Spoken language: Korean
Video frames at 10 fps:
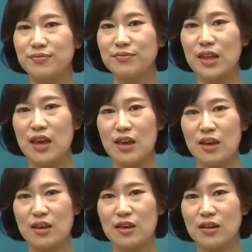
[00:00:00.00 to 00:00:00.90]

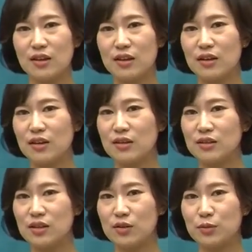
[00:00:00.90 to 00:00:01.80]
네,
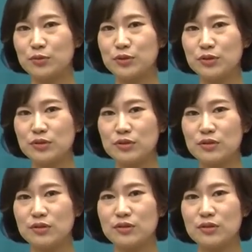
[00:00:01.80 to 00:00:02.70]
여러분
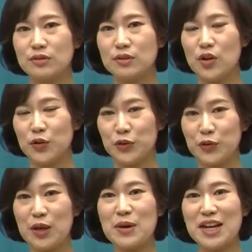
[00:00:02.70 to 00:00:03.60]

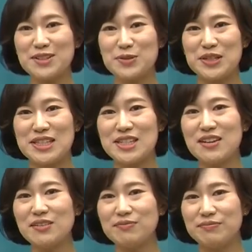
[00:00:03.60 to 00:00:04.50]
어떻게 말할 수 있죠?